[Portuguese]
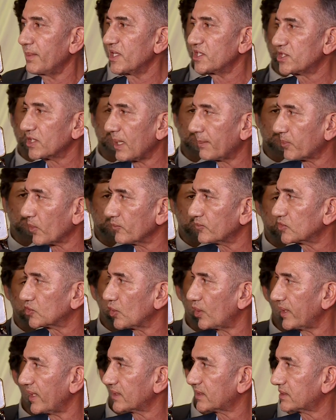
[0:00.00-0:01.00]
medida
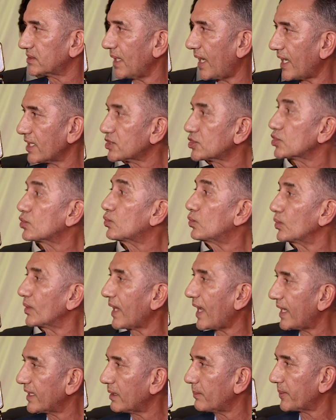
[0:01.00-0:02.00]
provisória
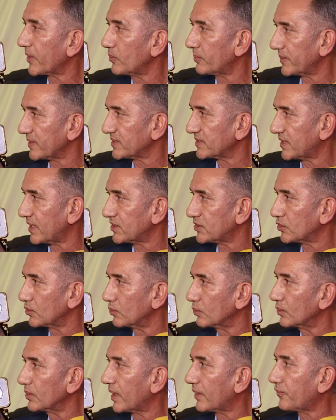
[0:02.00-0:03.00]
articulada pelo presidente
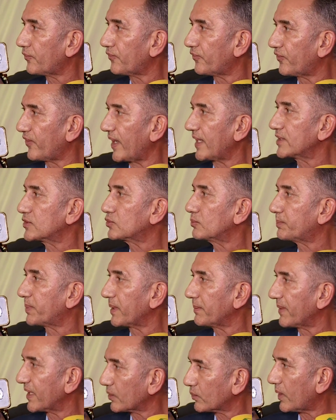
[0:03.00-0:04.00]
Lula fez um
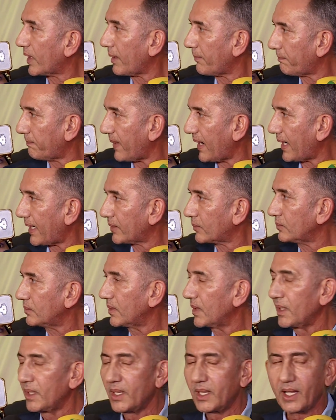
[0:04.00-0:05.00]
primeiro reparo
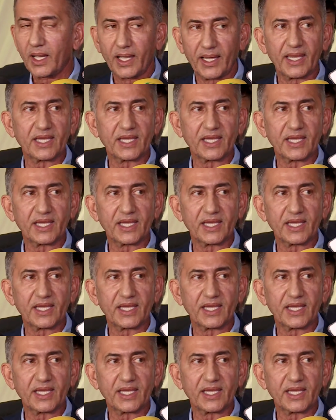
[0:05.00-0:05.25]
a